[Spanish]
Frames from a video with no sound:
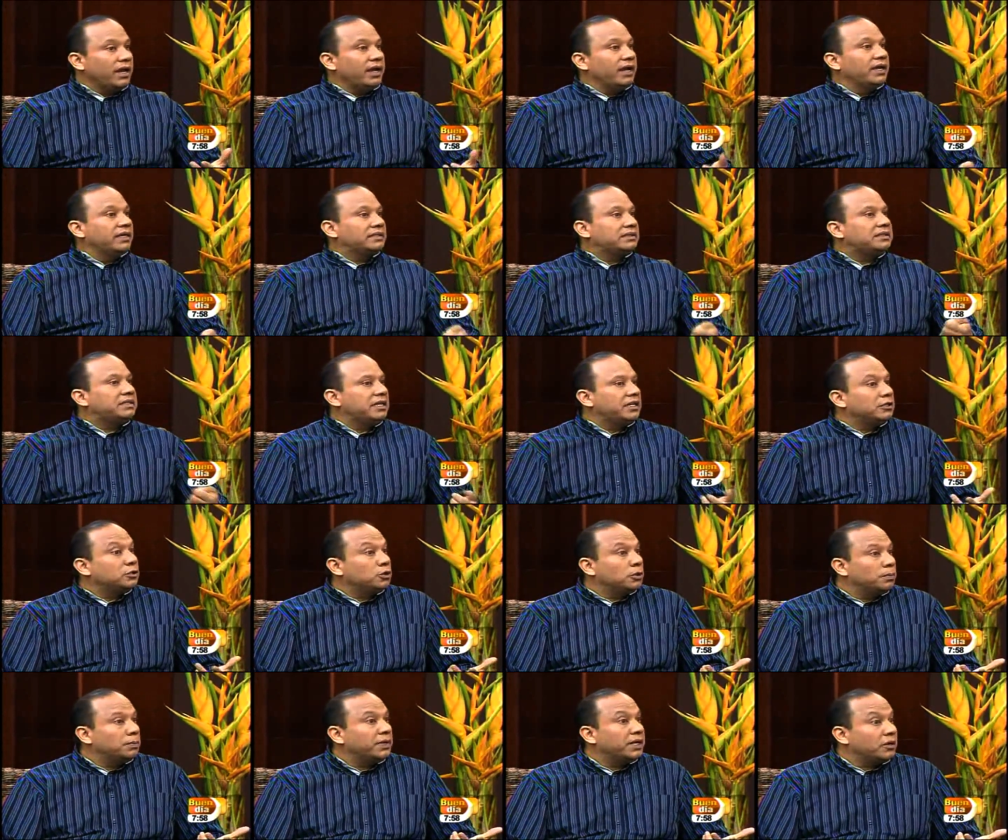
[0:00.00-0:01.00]
eh,
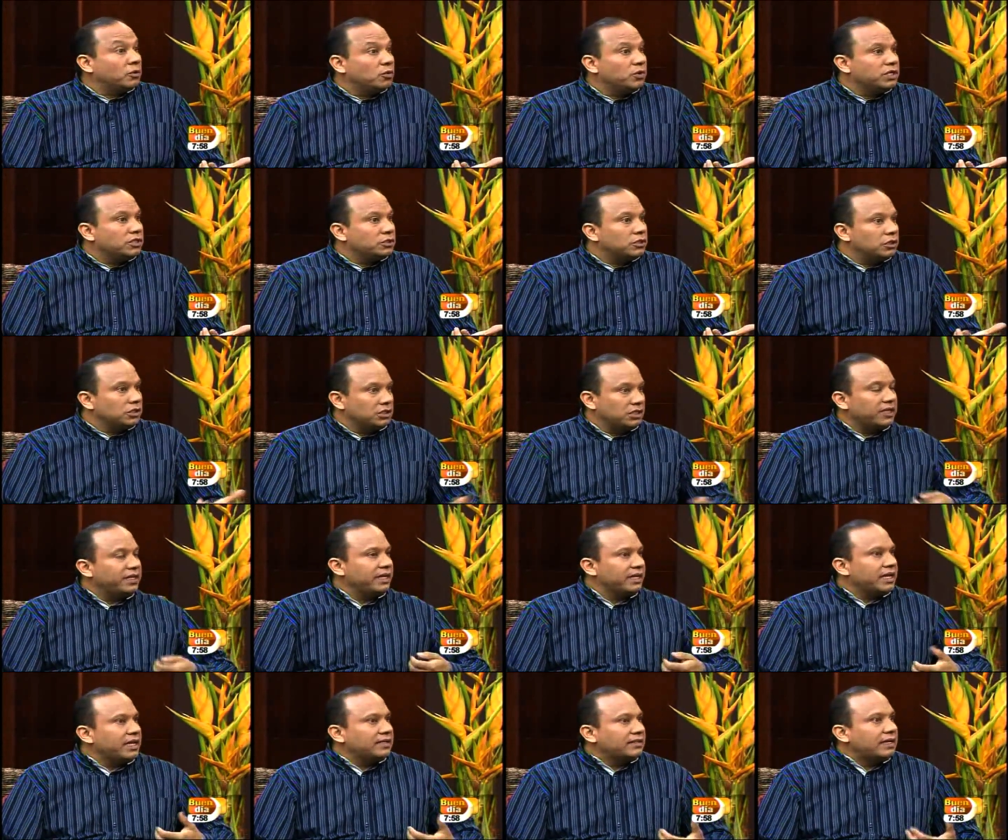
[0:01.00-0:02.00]
cierto prejuicio y
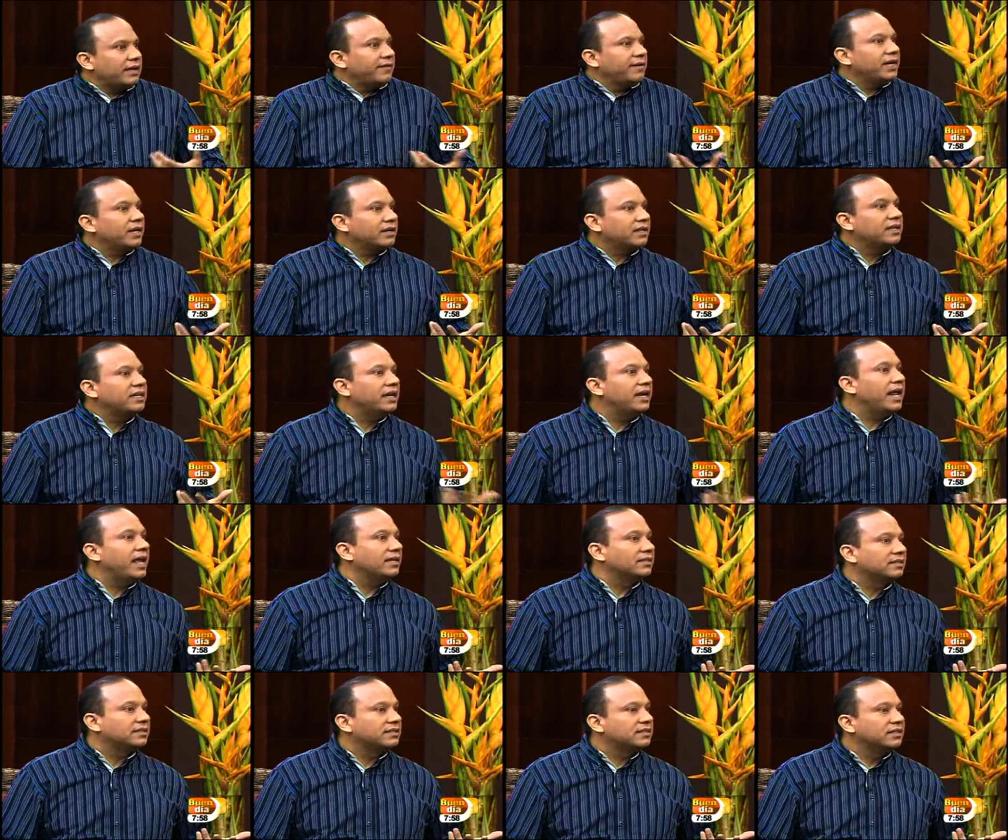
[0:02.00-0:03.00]
tiene que saber quién
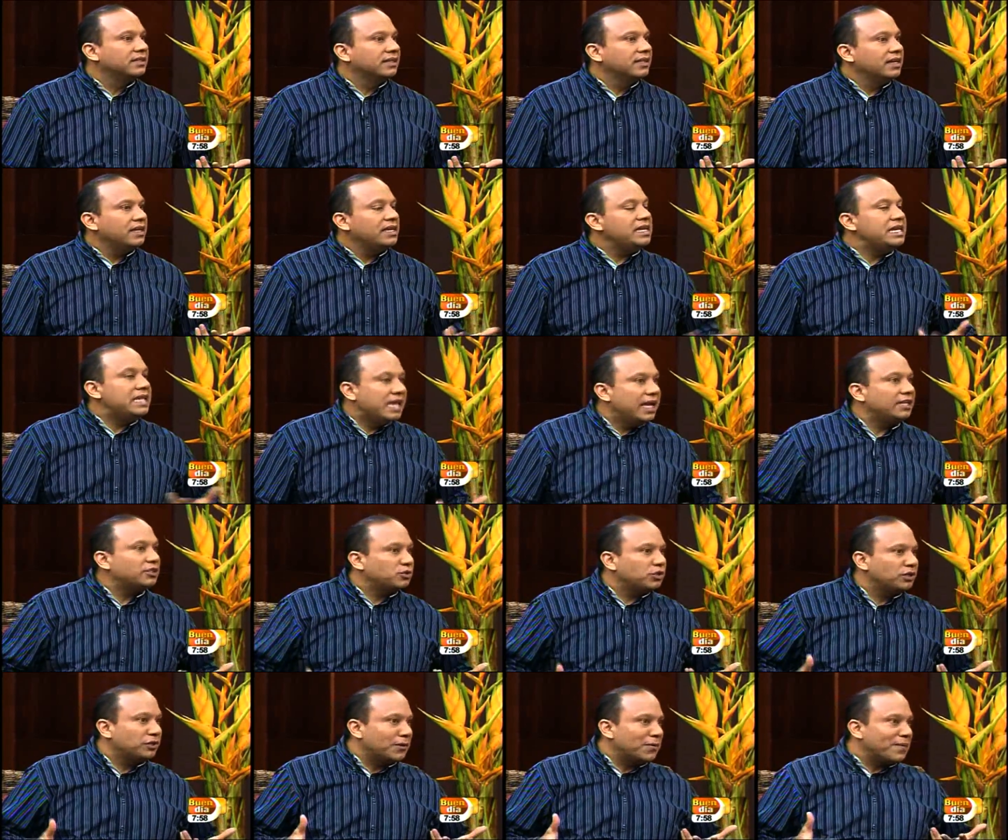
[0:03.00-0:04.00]
es. Y
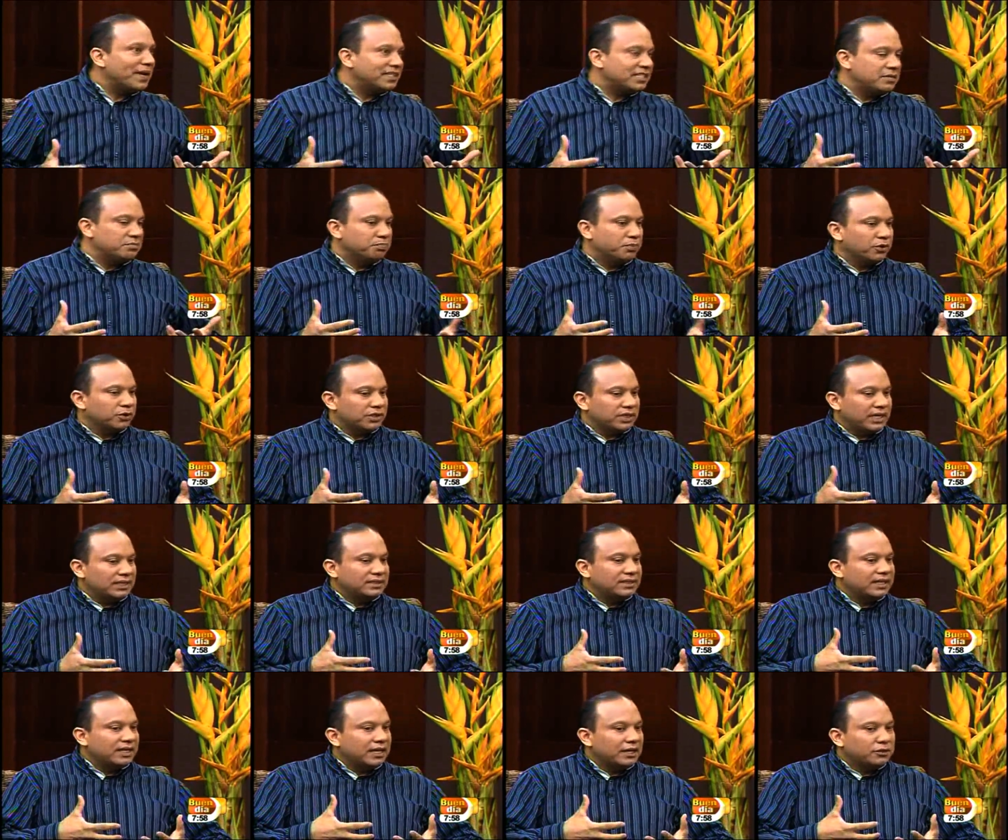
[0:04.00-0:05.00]
esto es lo más
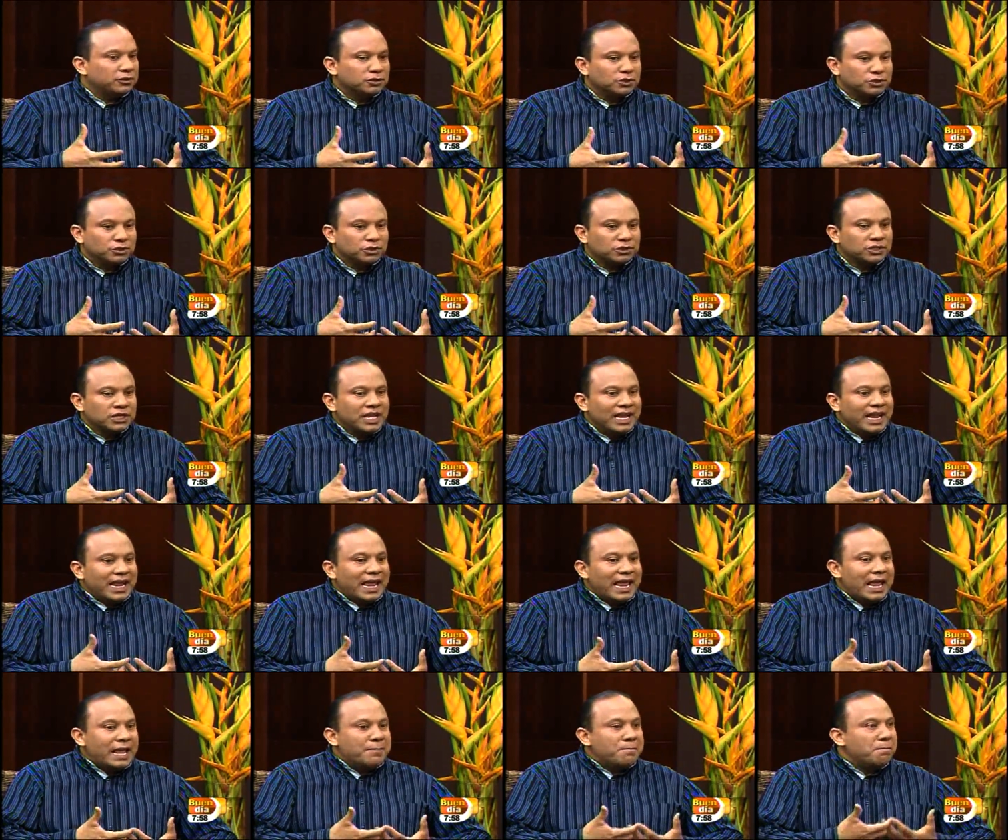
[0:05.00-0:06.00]
importante, que nosotros
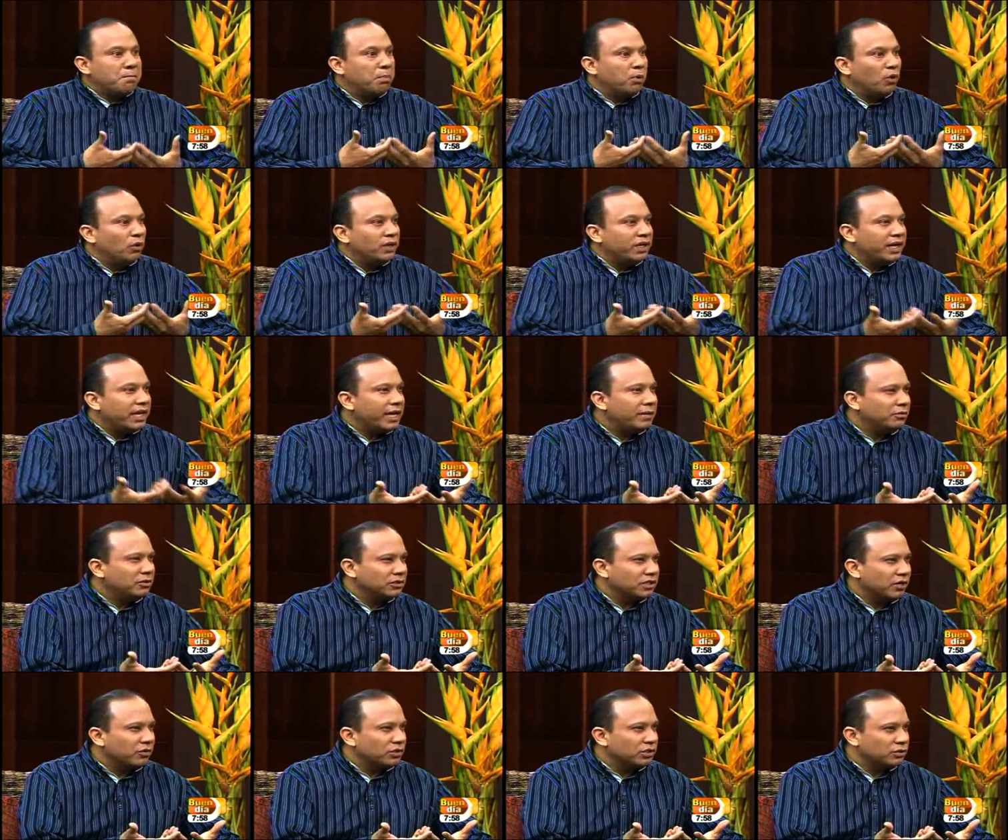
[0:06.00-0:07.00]

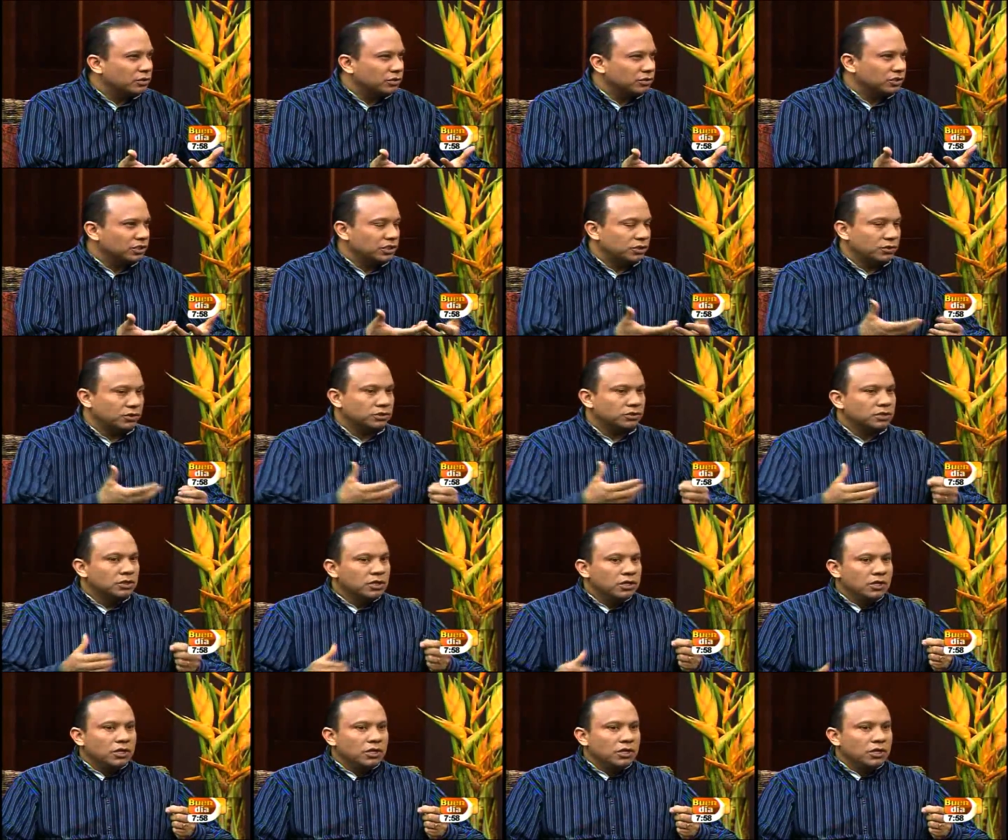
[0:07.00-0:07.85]
empoderemos a nuestros hijos.